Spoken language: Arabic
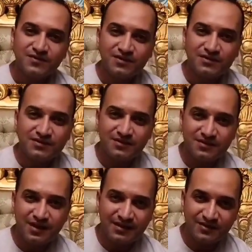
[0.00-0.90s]

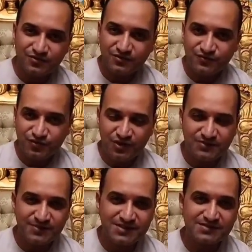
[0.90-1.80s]
فهناخد
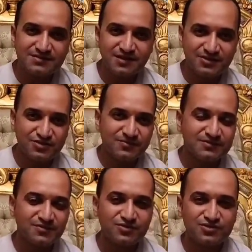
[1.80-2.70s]
الفروقات بس عشان
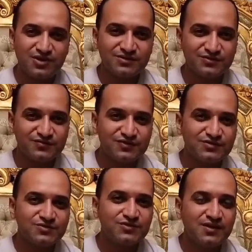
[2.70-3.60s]
ما نطولش عليكم في
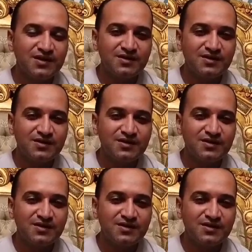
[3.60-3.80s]
الفيديو